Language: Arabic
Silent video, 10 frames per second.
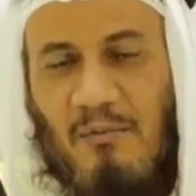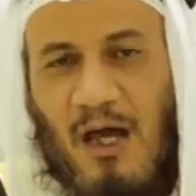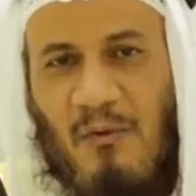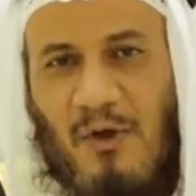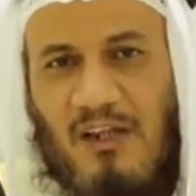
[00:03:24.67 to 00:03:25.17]

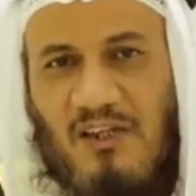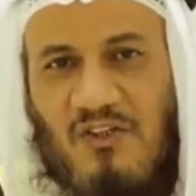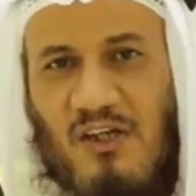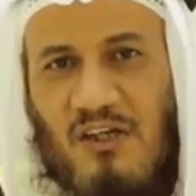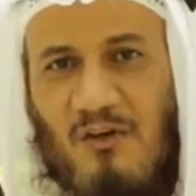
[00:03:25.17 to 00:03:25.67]
مع ولدي
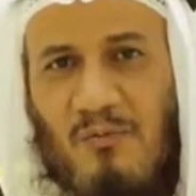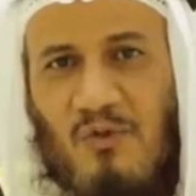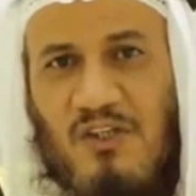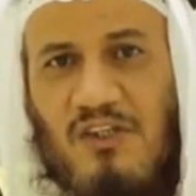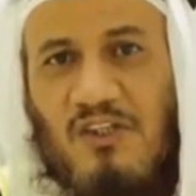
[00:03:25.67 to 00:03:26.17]
الصغير عمره
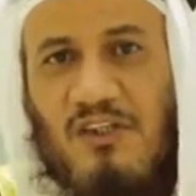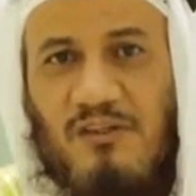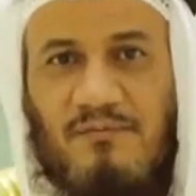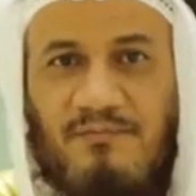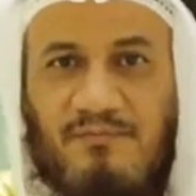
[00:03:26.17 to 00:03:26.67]
ست سنين
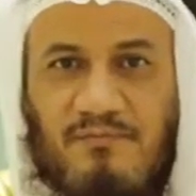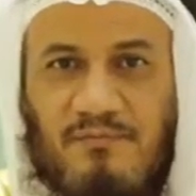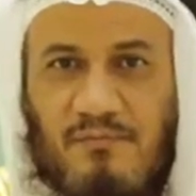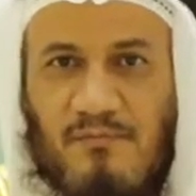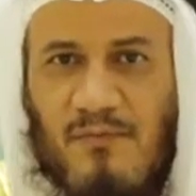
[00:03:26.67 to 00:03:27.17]

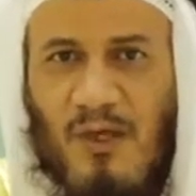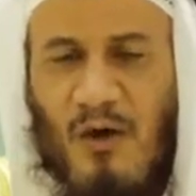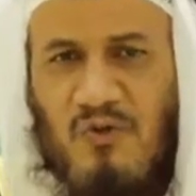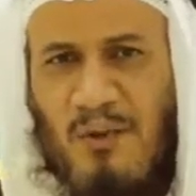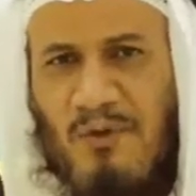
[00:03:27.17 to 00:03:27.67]

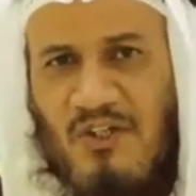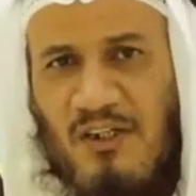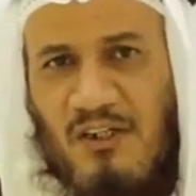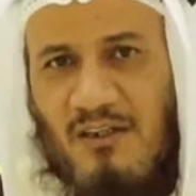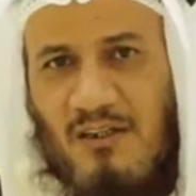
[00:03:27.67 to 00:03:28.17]
أو سبع
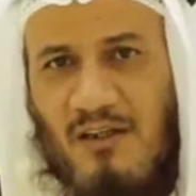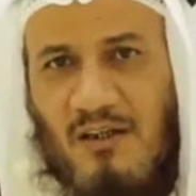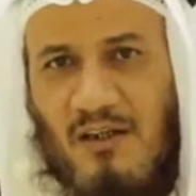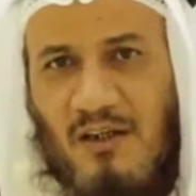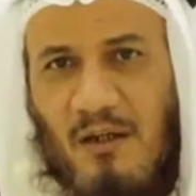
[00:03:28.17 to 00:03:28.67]
سنين
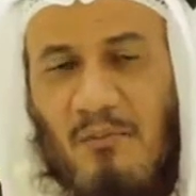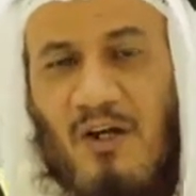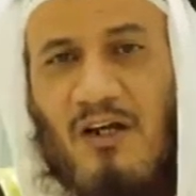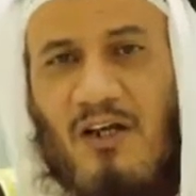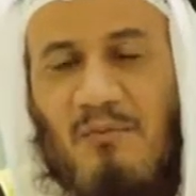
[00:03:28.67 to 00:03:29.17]

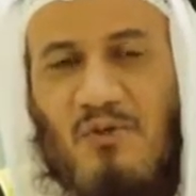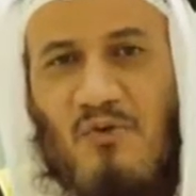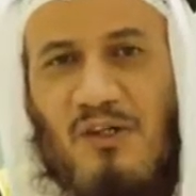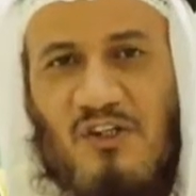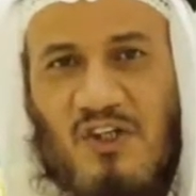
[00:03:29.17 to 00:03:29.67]
مررنا
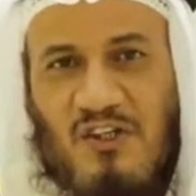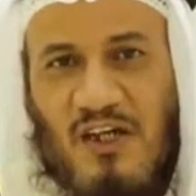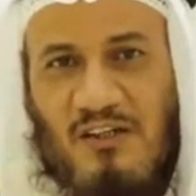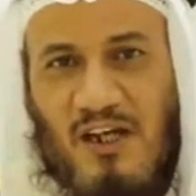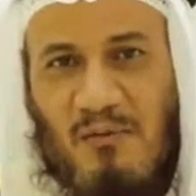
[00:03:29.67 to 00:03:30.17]
بصورة الشيخ
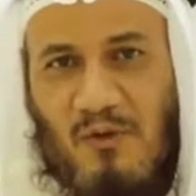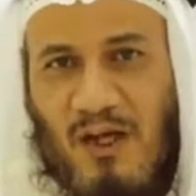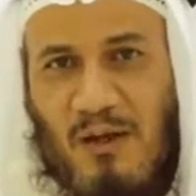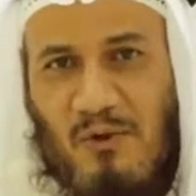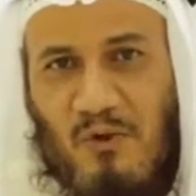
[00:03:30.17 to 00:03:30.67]
زايد رحمه الله
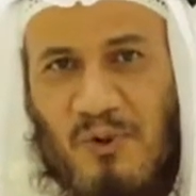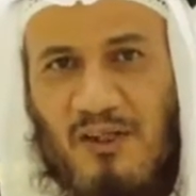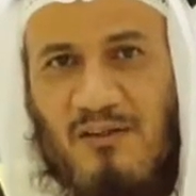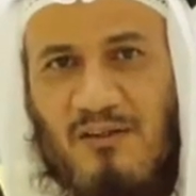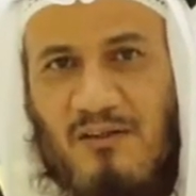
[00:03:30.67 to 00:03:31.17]
قبل
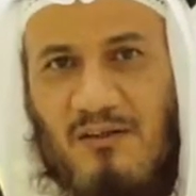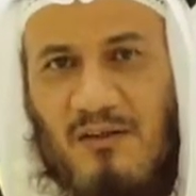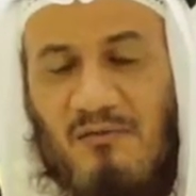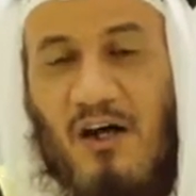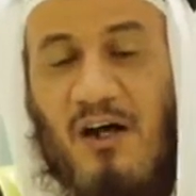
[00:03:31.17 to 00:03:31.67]
دبي
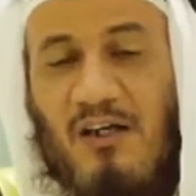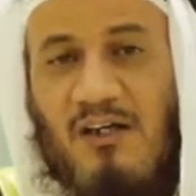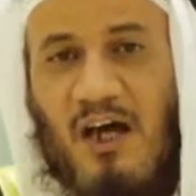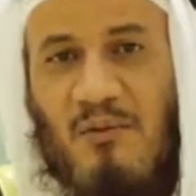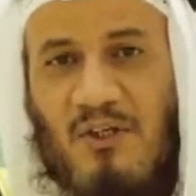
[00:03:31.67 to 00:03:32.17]
فقال لي
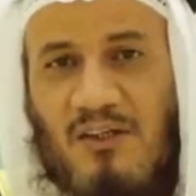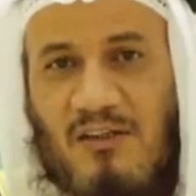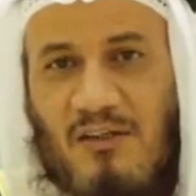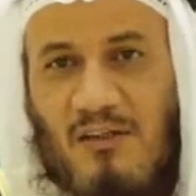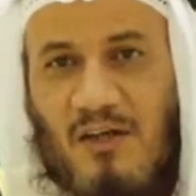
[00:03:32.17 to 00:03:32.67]
يا أبي
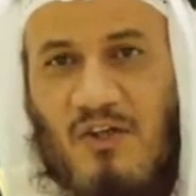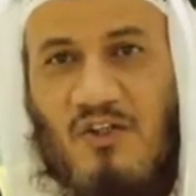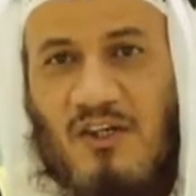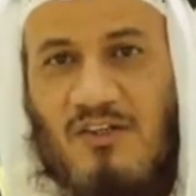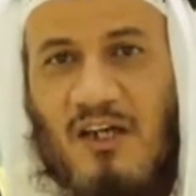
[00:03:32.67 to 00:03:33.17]

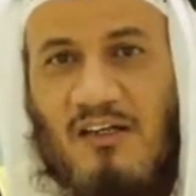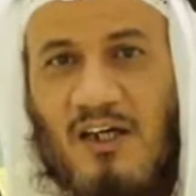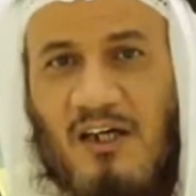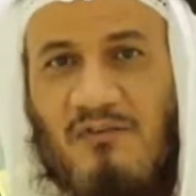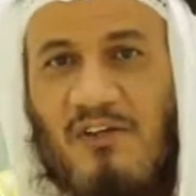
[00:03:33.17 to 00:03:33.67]
الشيخ زايد
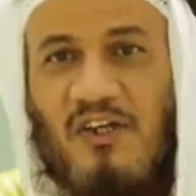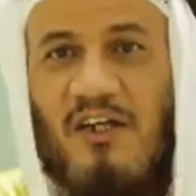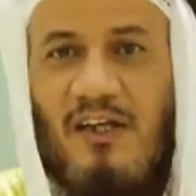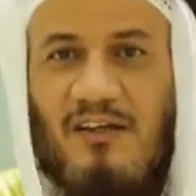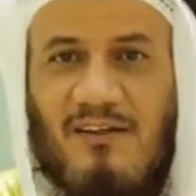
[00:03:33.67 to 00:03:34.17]
أكيد في الجنة